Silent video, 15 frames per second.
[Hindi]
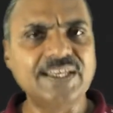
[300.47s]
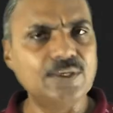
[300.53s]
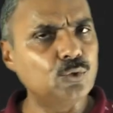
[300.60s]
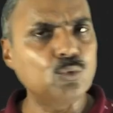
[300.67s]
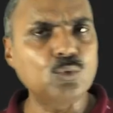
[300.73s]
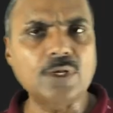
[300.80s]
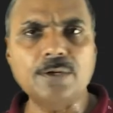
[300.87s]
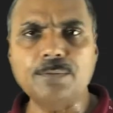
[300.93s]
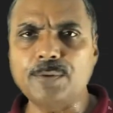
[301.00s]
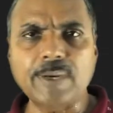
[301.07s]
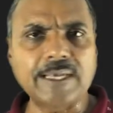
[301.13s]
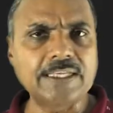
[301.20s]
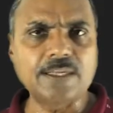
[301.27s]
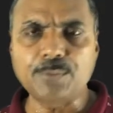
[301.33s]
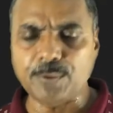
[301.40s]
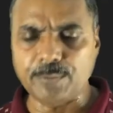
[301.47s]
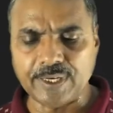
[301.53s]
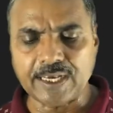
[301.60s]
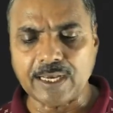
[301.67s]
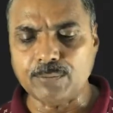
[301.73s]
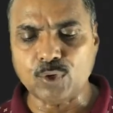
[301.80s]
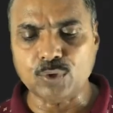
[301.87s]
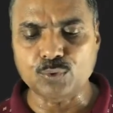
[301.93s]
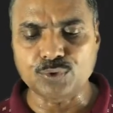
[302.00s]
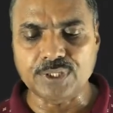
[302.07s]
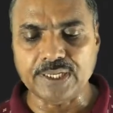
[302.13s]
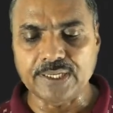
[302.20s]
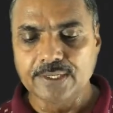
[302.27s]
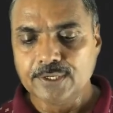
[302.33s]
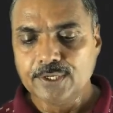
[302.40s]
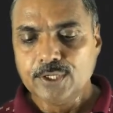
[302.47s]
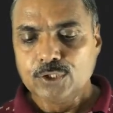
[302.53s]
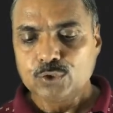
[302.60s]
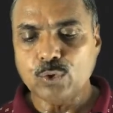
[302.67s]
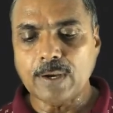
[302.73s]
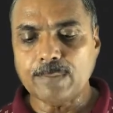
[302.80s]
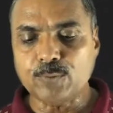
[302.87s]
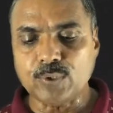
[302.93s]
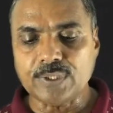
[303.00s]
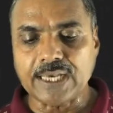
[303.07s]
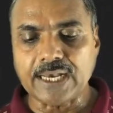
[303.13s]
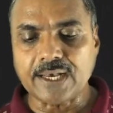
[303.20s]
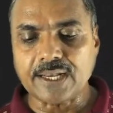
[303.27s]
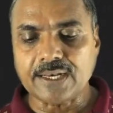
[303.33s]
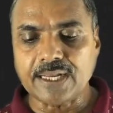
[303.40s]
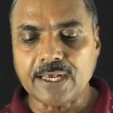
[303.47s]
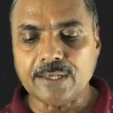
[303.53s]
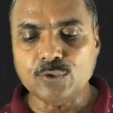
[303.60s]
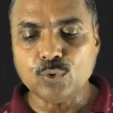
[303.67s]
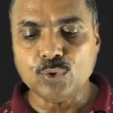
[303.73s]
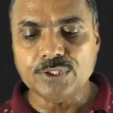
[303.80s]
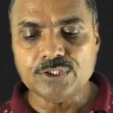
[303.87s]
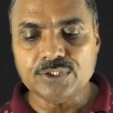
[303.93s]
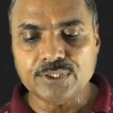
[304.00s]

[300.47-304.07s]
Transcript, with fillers: यूक्लिड विभाजन प्रमेय का और कुछ नहीं तो आपको क्या करना है तो इस